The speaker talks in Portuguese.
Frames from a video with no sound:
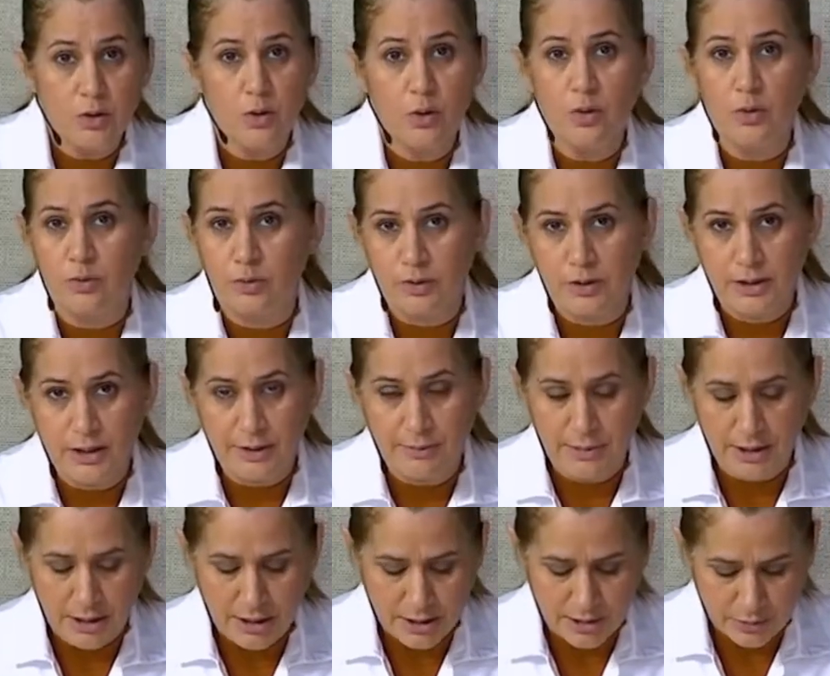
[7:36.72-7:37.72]
ou
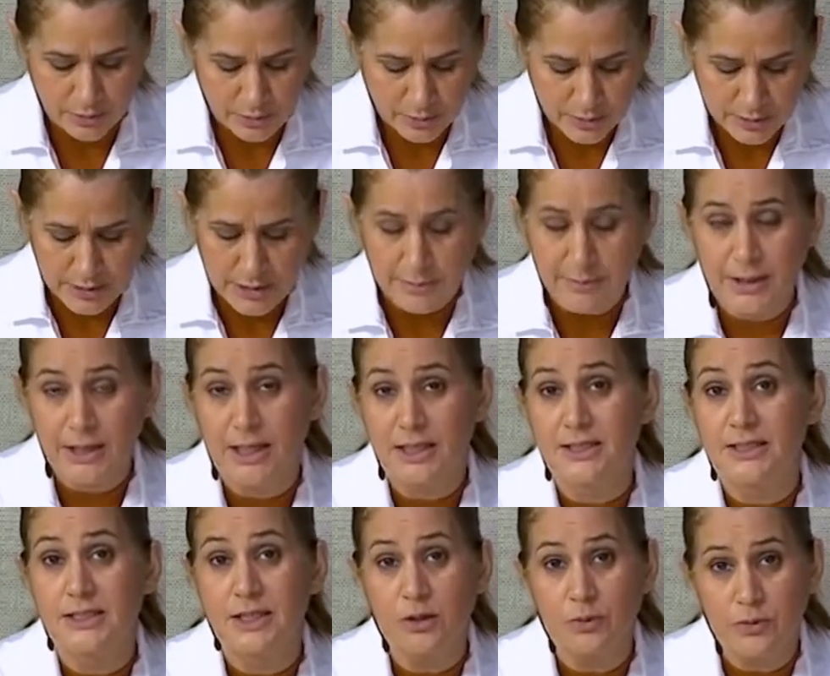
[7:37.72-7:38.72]
terminal,
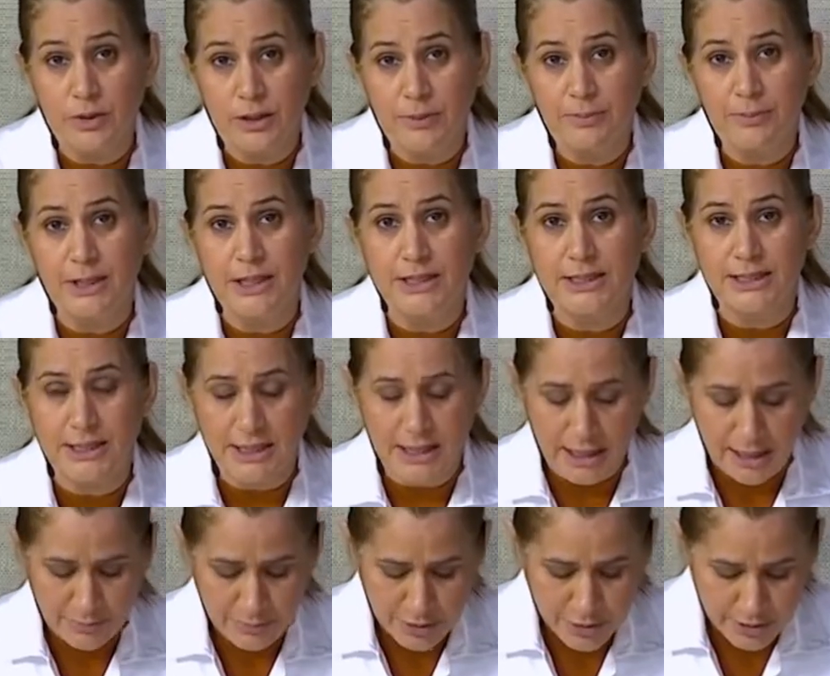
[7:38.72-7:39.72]
terminação né,
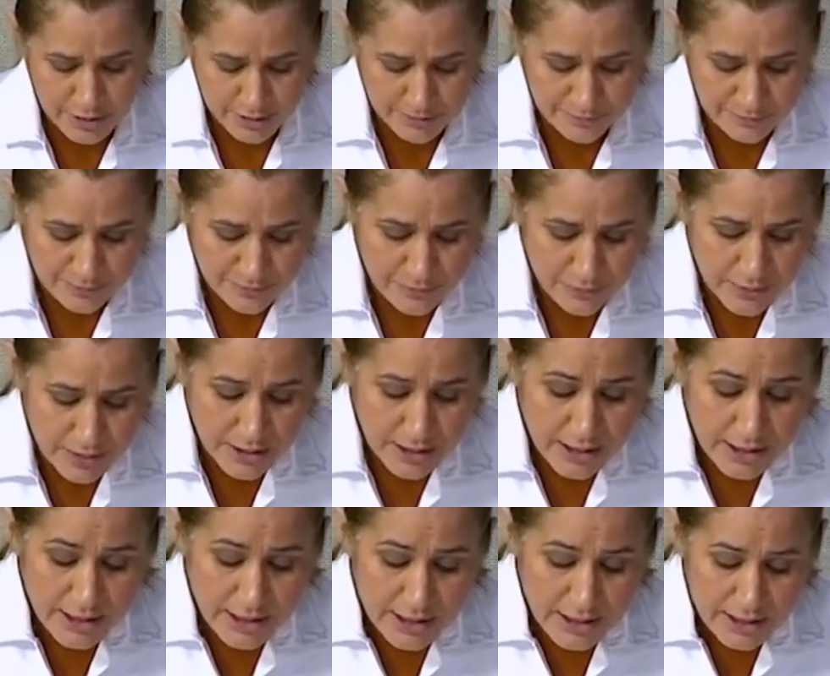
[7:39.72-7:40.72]
pré-sináptica,
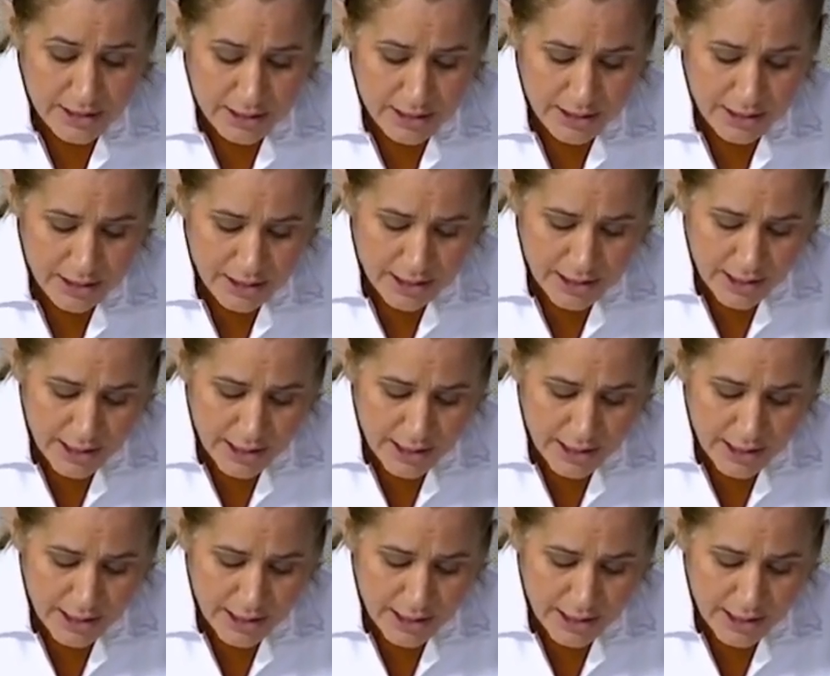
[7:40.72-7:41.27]
e